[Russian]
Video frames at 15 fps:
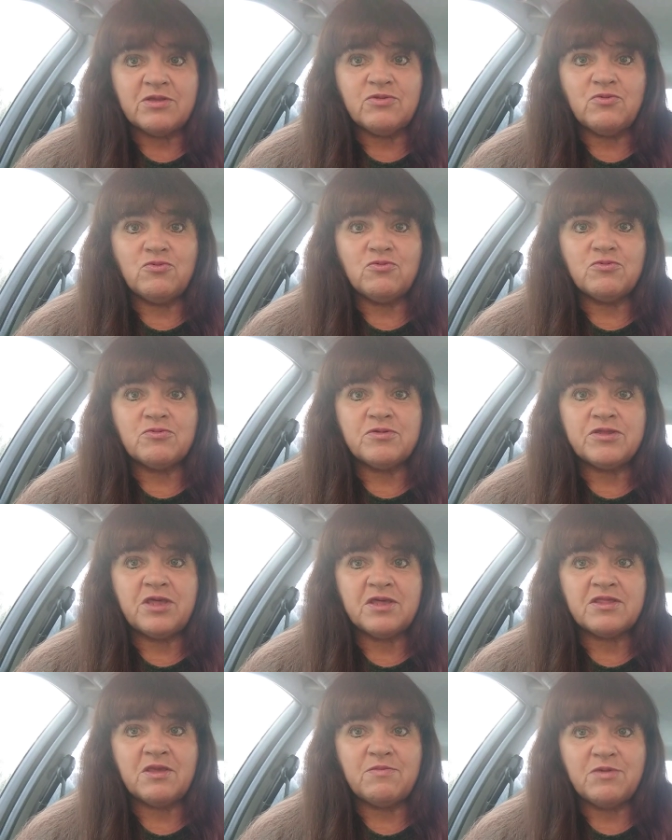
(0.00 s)
Ну,
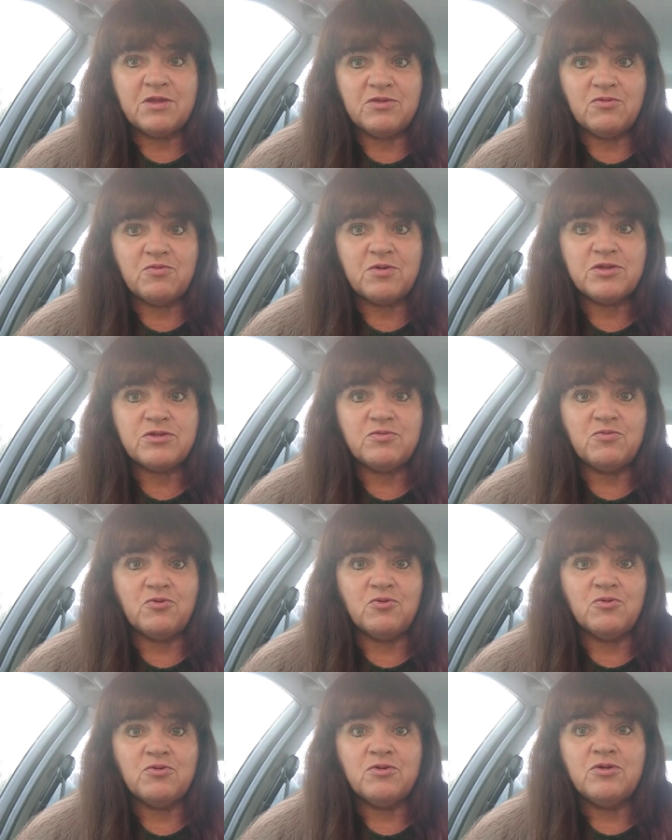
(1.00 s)
сейчас объясню
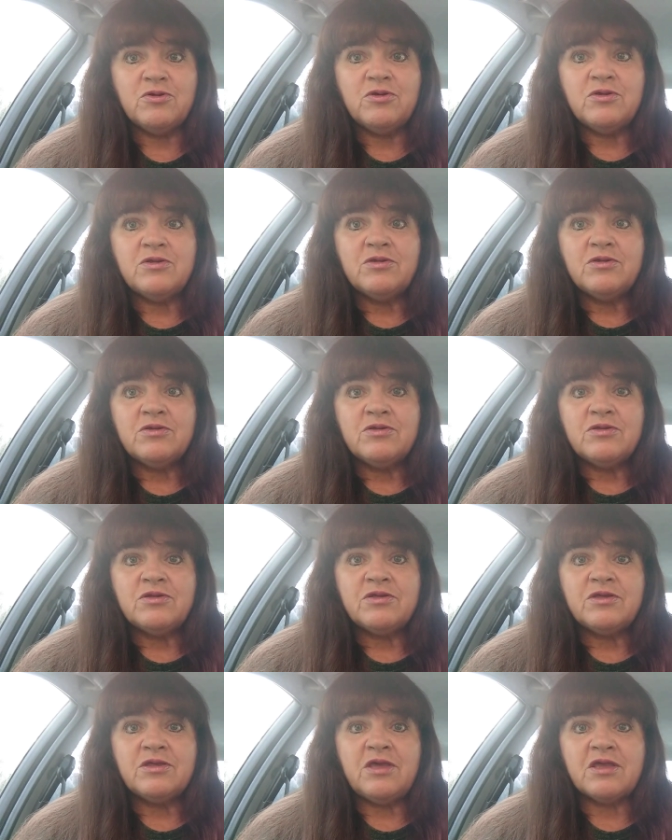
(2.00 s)
почему.
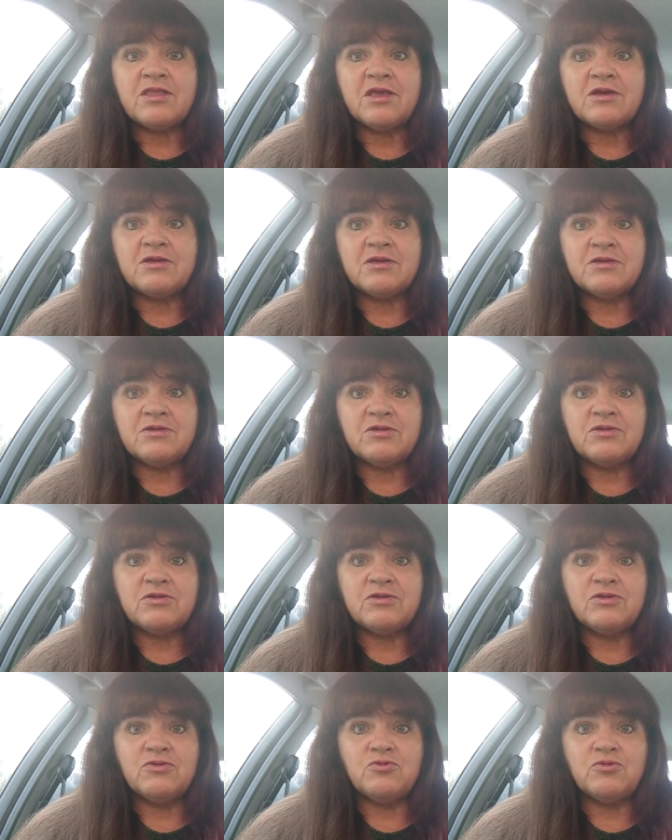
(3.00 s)
Я так,
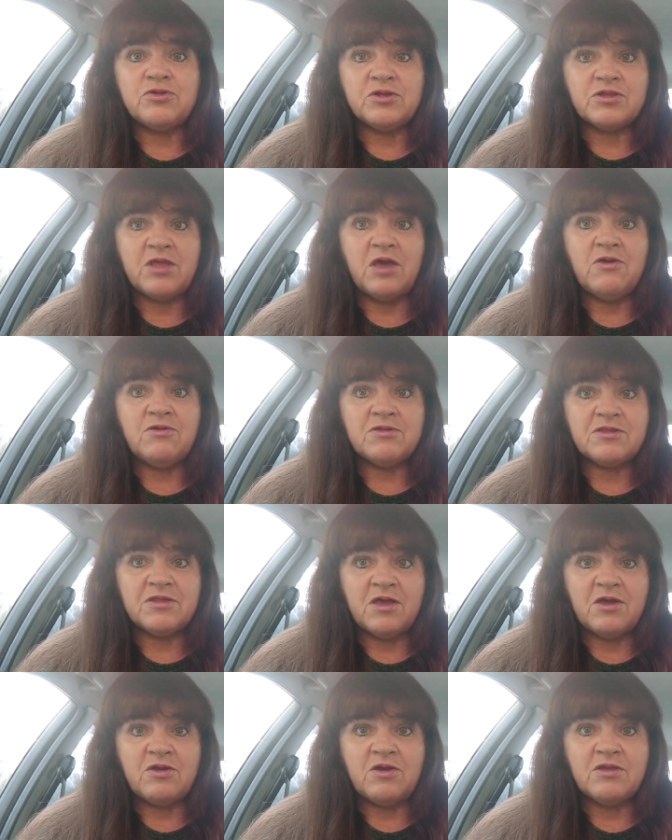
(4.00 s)
э, ну, считаю,
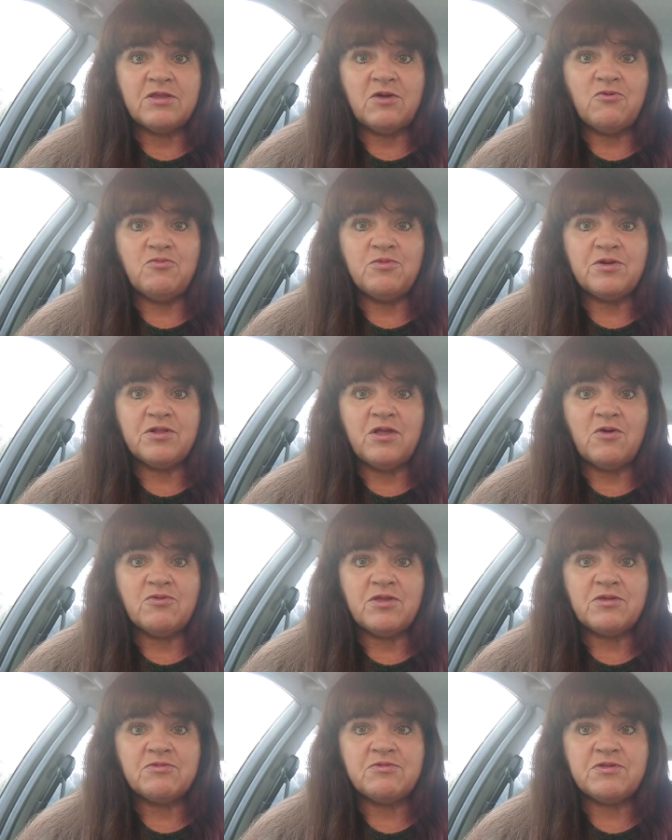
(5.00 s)
знаю. Она умерла у
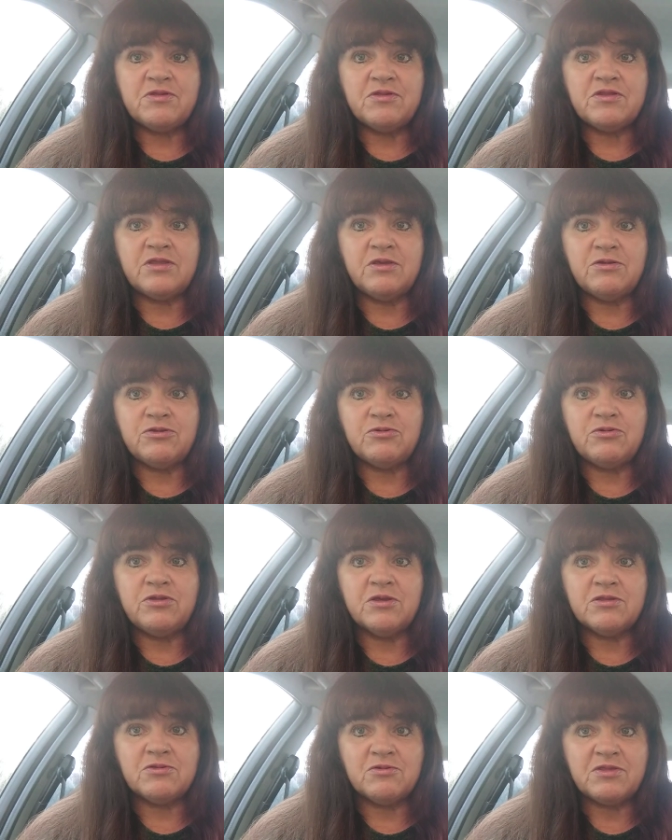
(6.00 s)
нас в
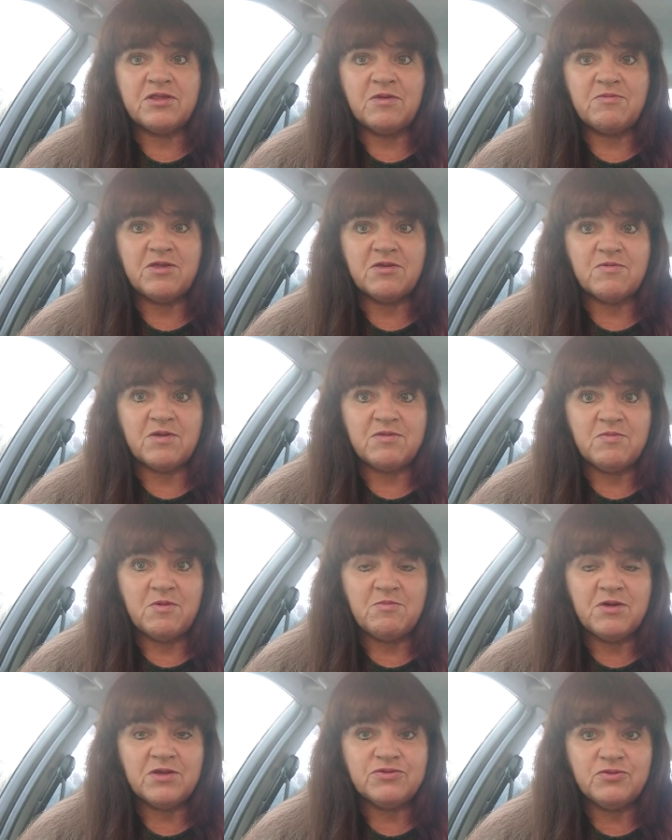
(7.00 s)

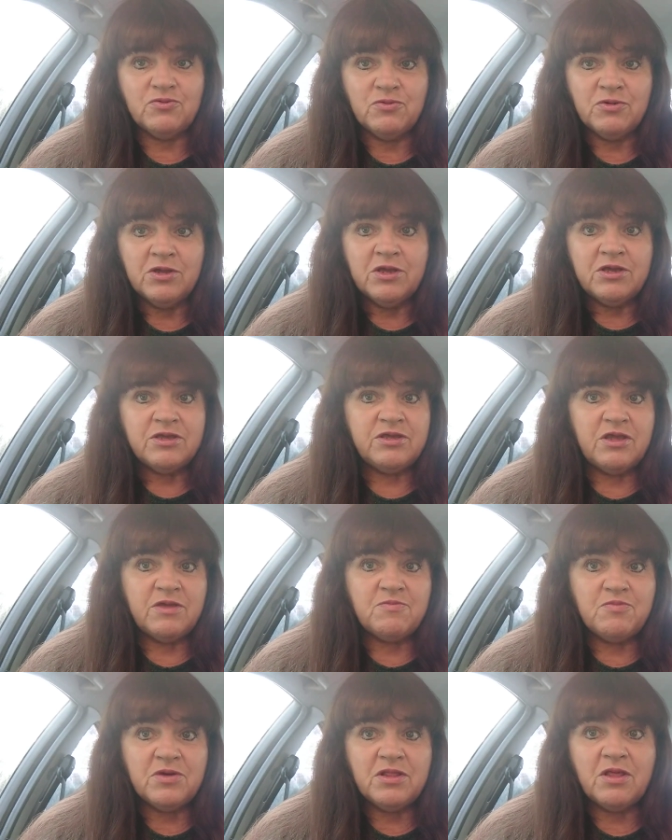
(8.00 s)
1978 году, и
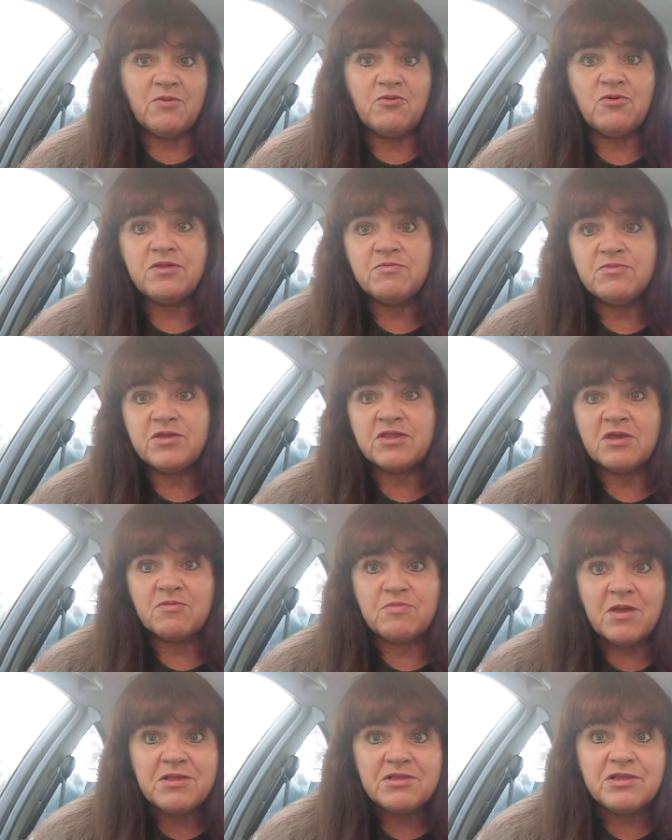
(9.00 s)
ей было
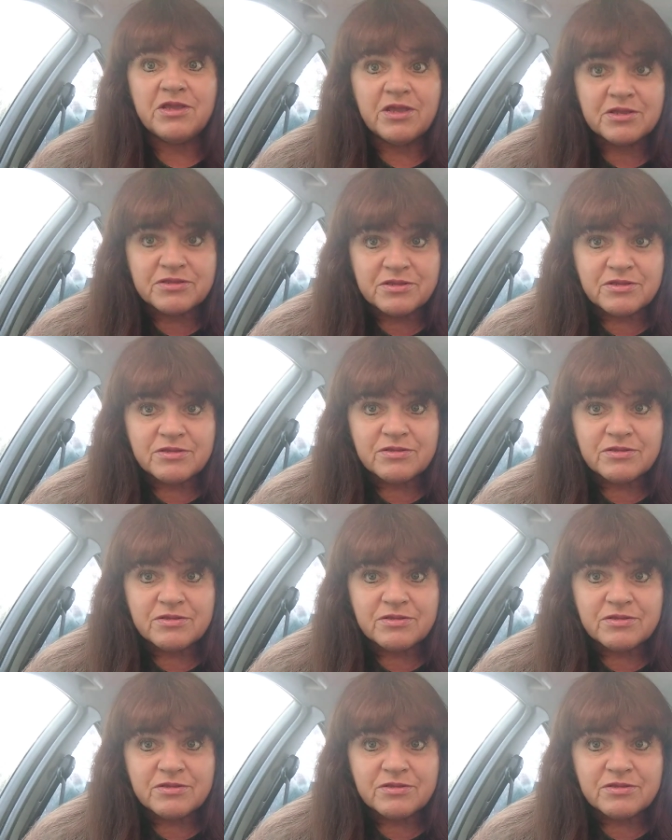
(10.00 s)
85 лет.